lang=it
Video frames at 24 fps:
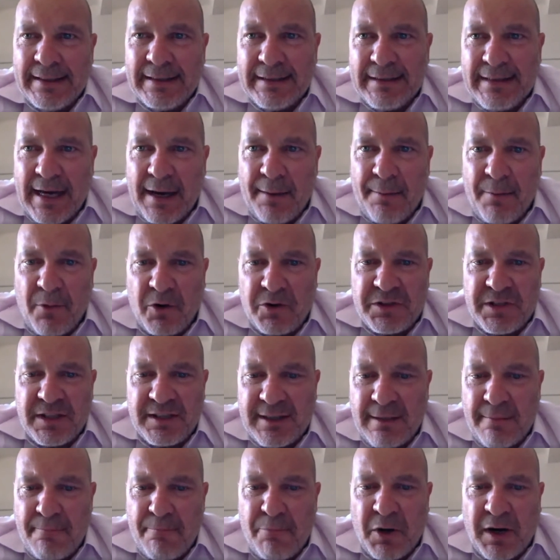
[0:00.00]
da
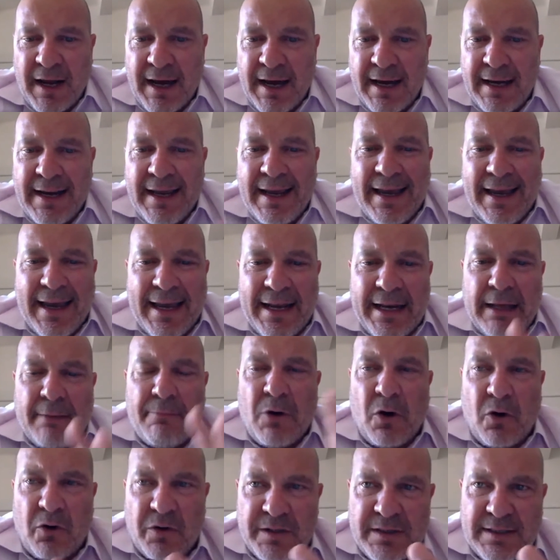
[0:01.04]
mostre temporanee che ne
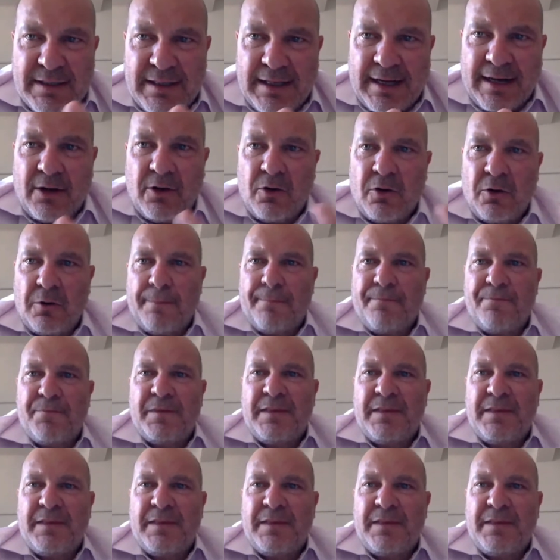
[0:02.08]
mostrano